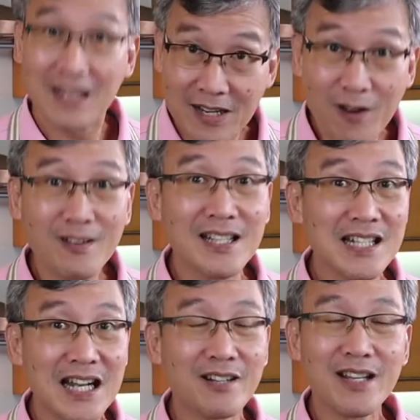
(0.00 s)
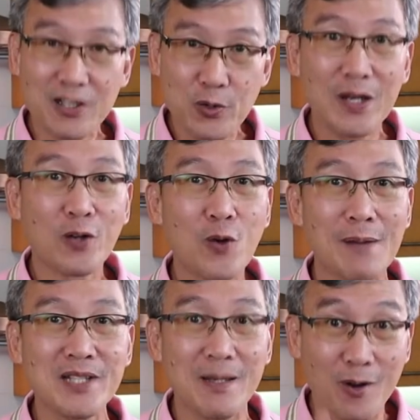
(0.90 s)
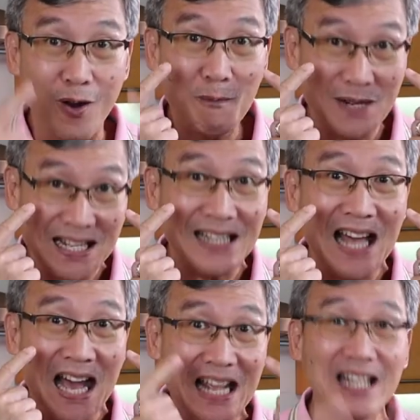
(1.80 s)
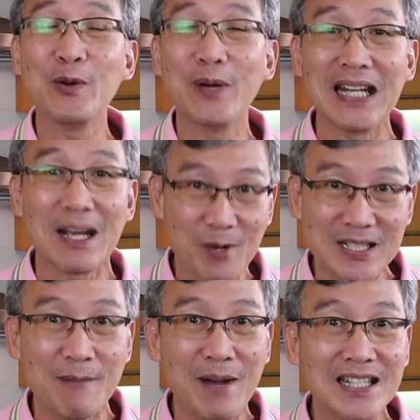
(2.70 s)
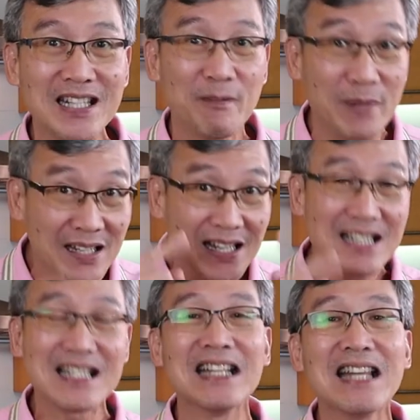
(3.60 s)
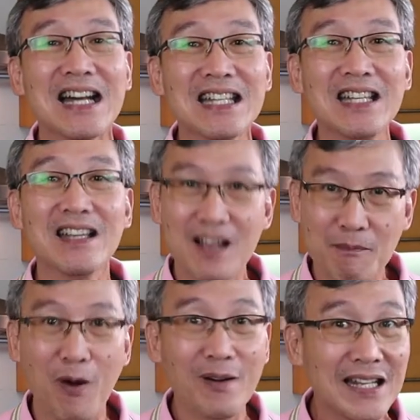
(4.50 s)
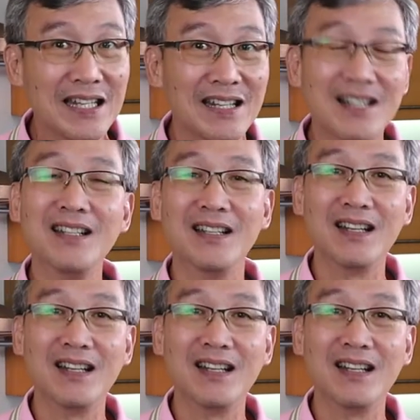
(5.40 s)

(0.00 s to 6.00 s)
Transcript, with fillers: และนอกเหนือจากนั้นก็ยังช่วยลดความเสื่อมของประสาทตาได้ด้วยนะครับก็สามารถที่จะมีสายตาที่มองได้ดีขึ้น